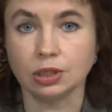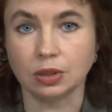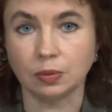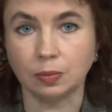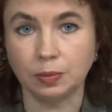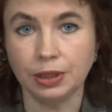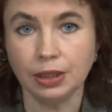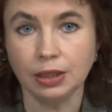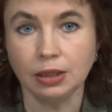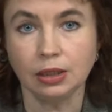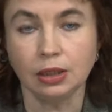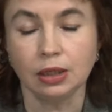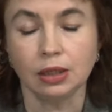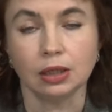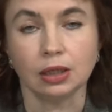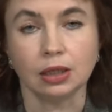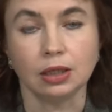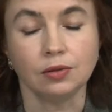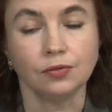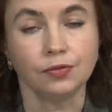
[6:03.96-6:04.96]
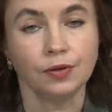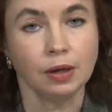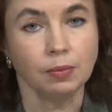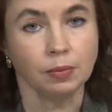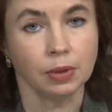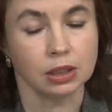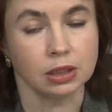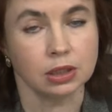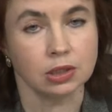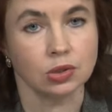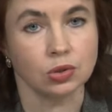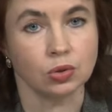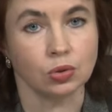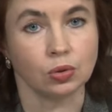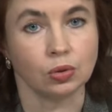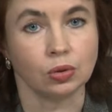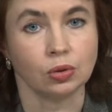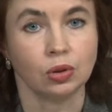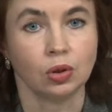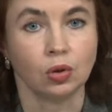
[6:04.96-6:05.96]
тебе
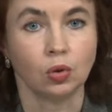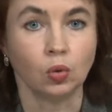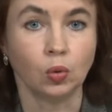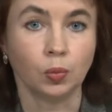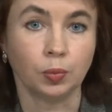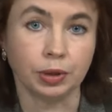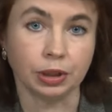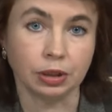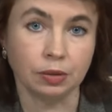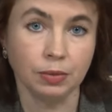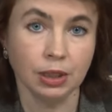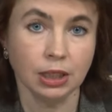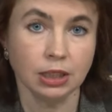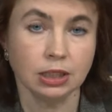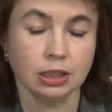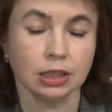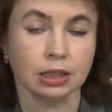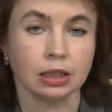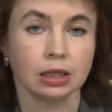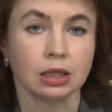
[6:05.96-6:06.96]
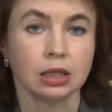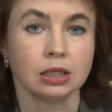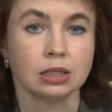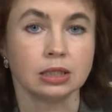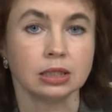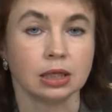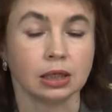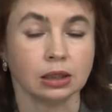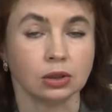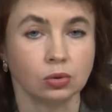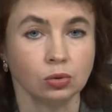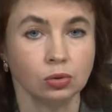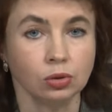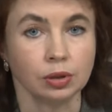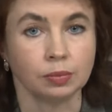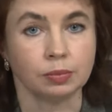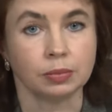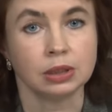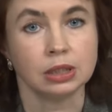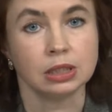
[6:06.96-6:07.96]
информацию о предмете, с
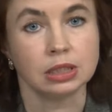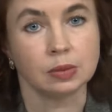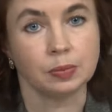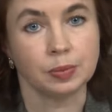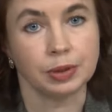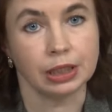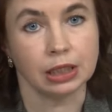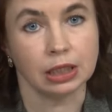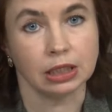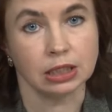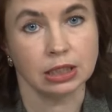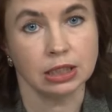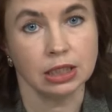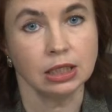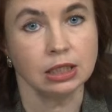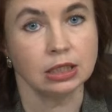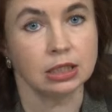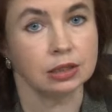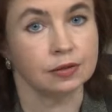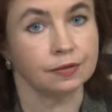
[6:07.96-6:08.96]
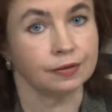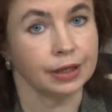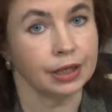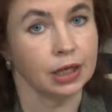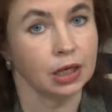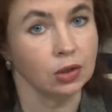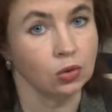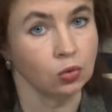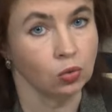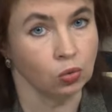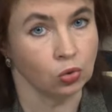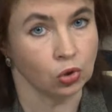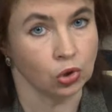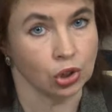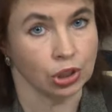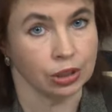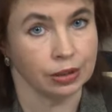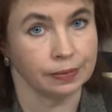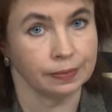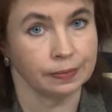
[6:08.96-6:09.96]
которым соприкасается твоя кожа.